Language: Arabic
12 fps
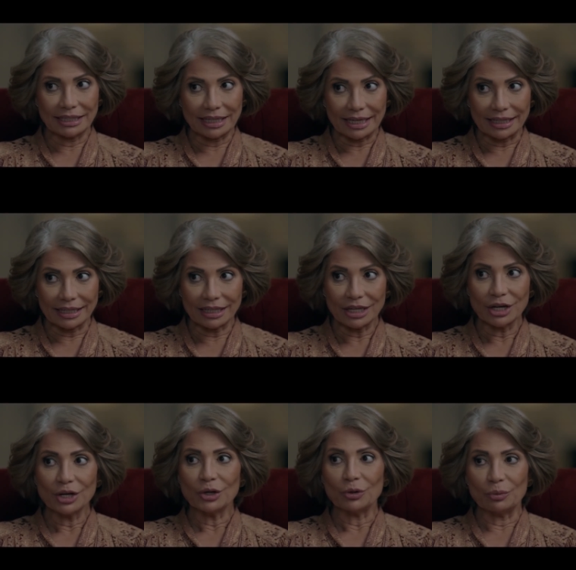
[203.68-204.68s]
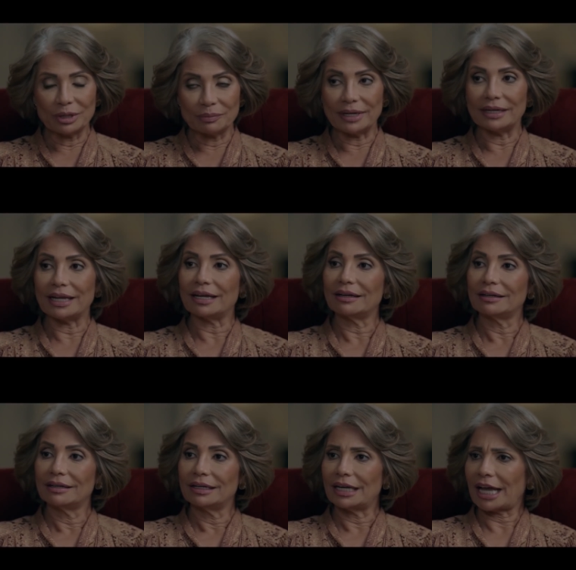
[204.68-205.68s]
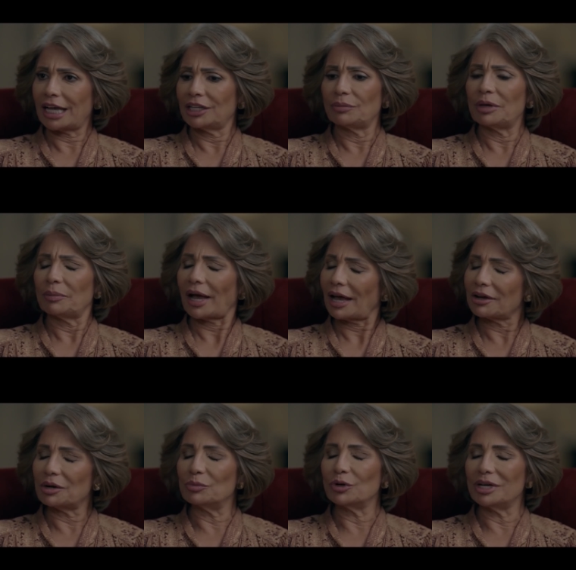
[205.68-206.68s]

عيني عليه وبتبناه لحد ما يبقى حاجة